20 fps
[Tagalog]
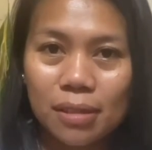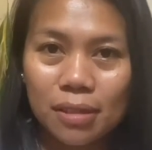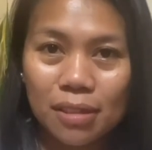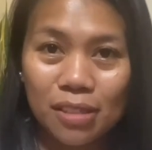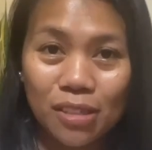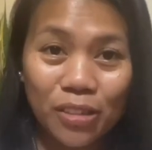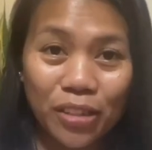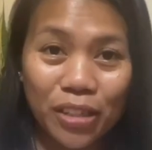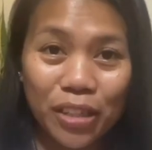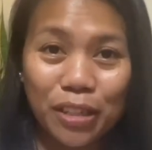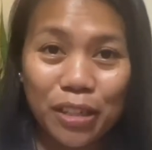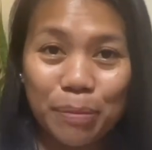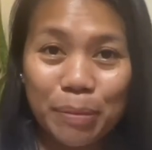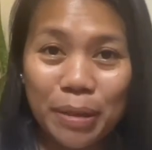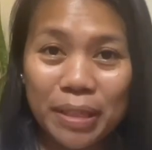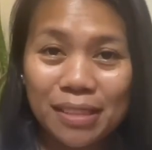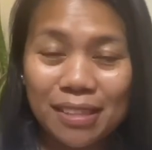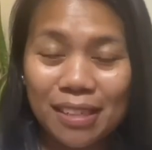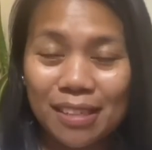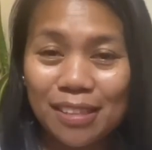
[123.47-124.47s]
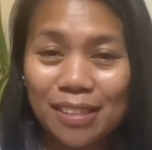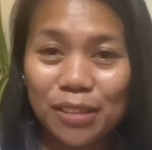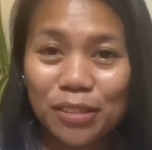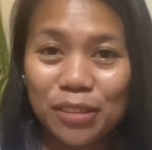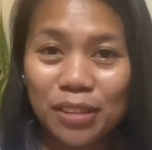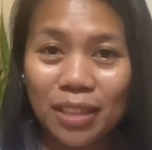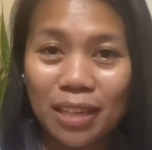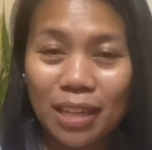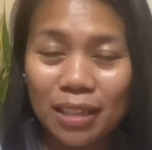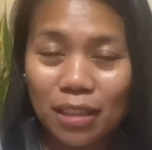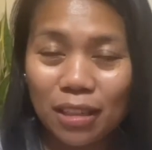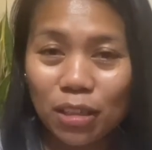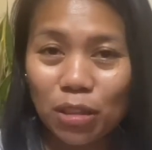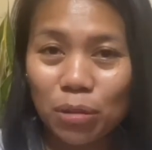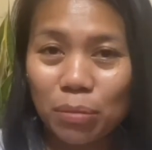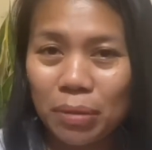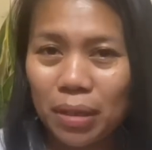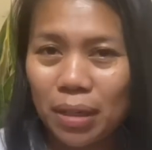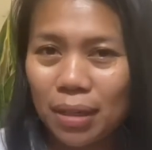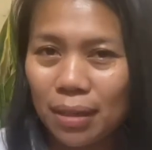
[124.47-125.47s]
So, ngayon naman, sasagutin natin
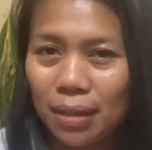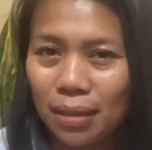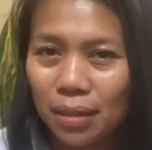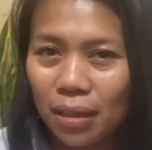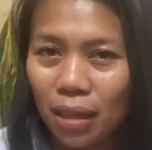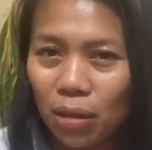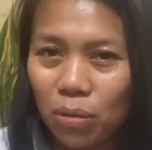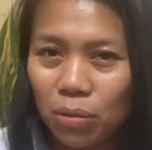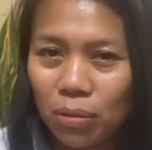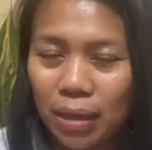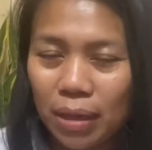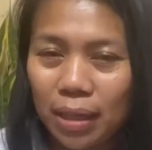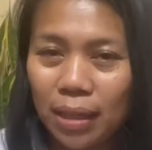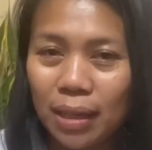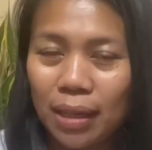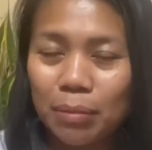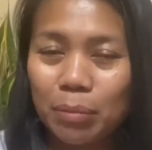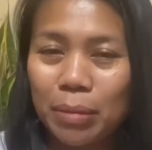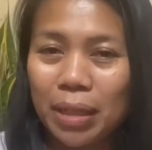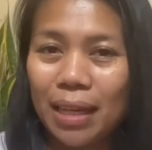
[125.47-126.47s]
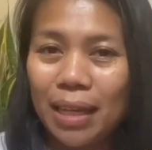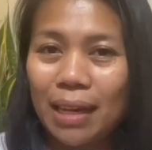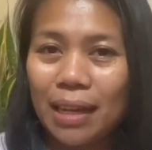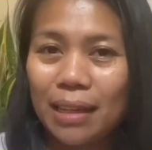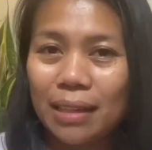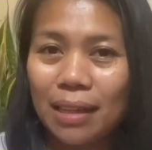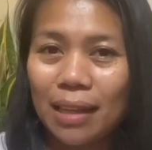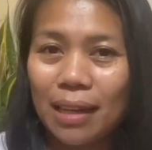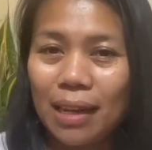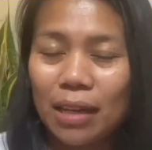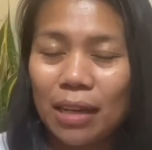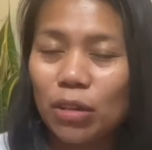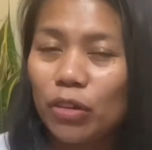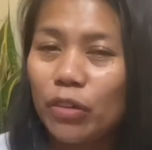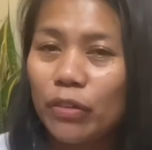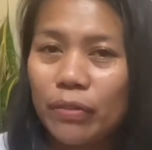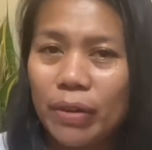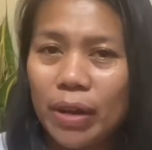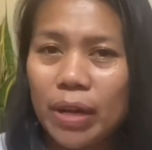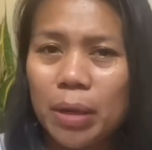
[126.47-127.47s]
yung mga katanungan ng mga ilan-ilan
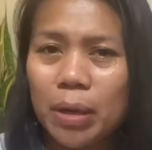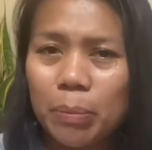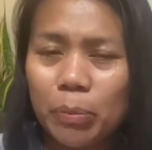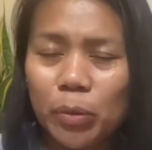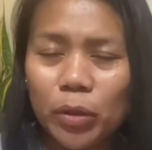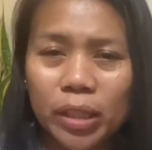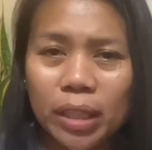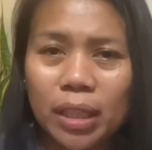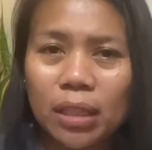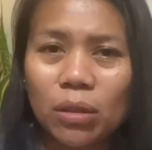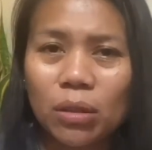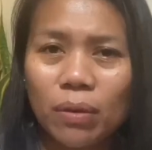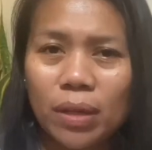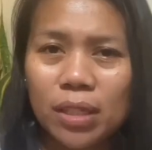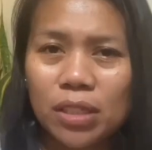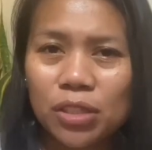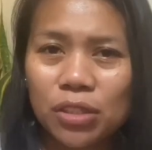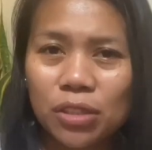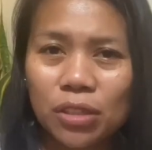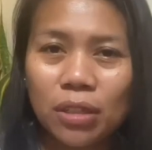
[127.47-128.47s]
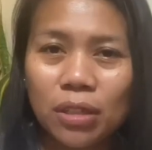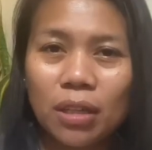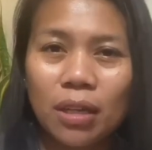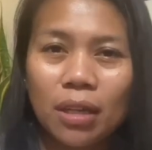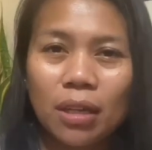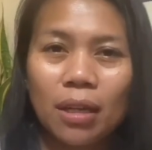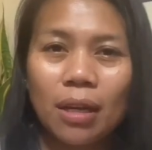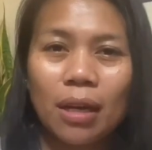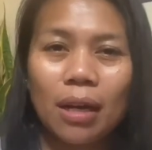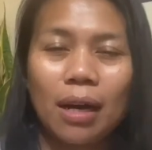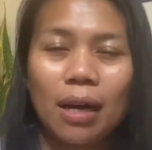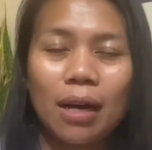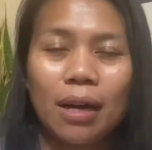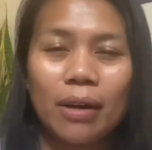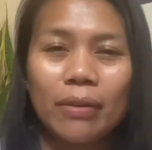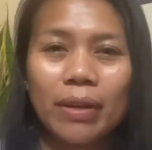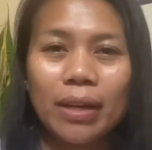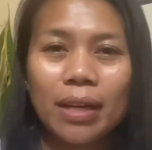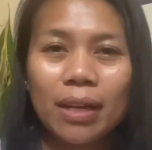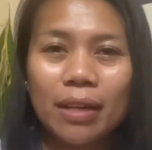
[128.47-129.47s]
or very important question uh,
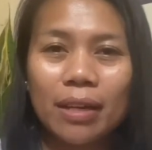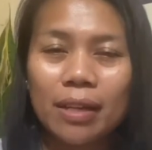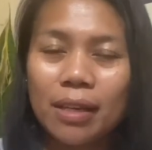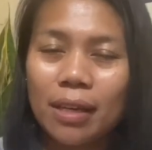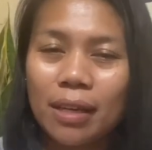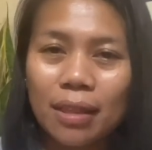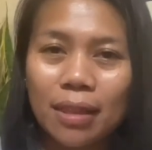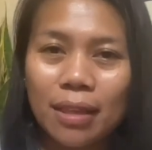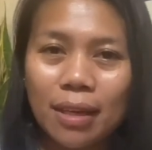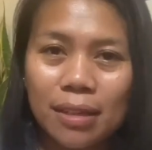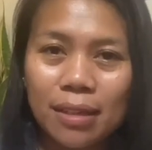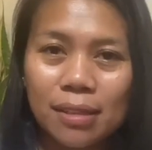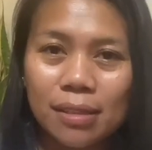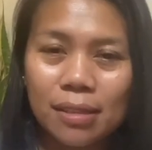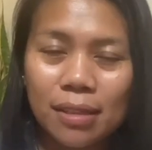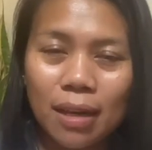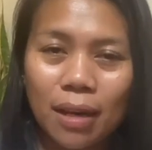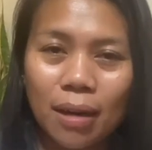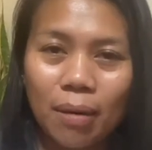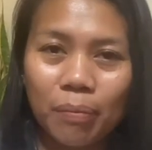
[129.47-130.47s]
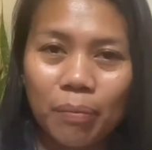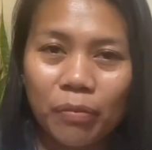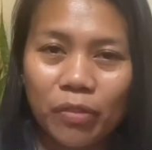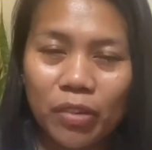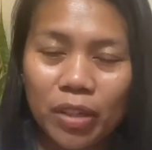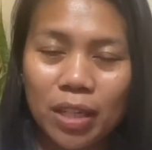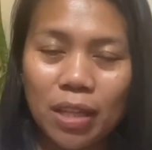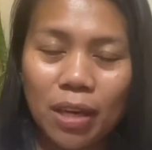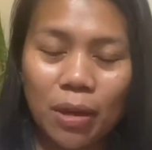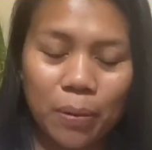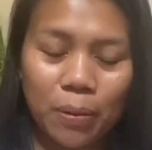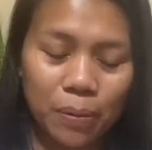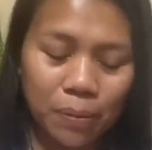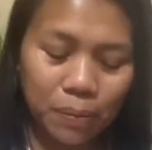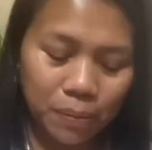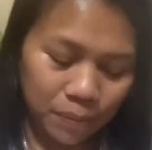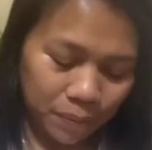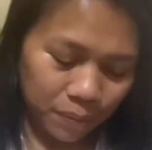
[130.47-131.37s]
regarding this um, video.